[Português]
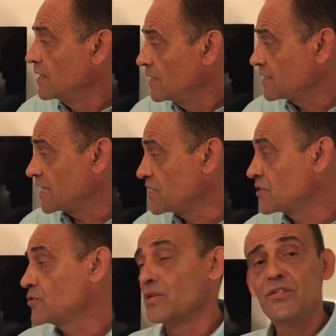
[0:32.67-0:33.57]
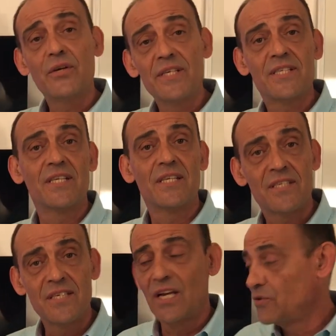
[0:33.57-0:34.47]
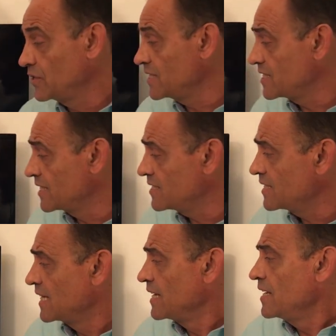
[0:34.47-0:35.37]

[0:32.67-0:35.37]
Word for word: as radiações ionizantes e não ionizantes,